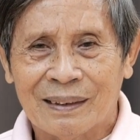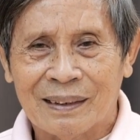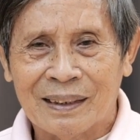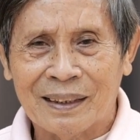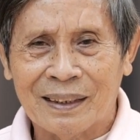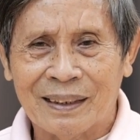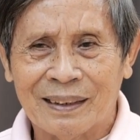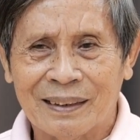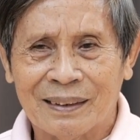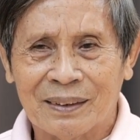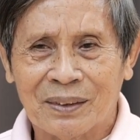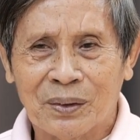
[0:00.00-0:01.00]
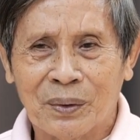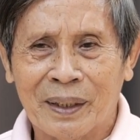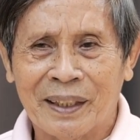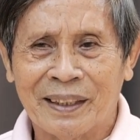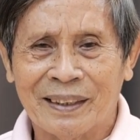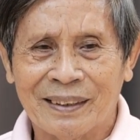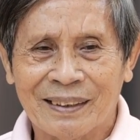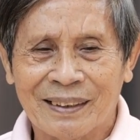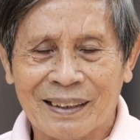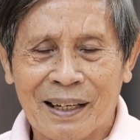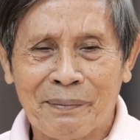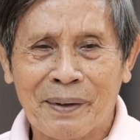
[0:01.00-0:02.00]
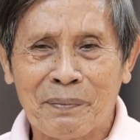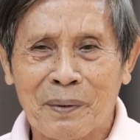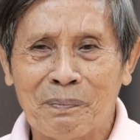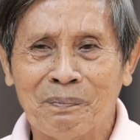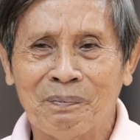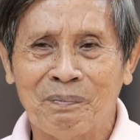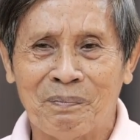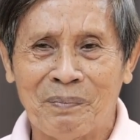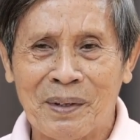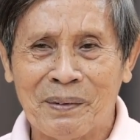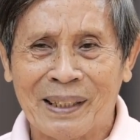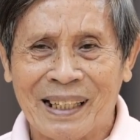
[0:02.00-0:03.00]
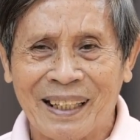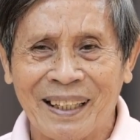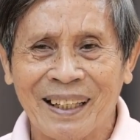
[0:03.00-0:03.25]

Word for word: ที่ช่วยทำให้ผมมีวันนี้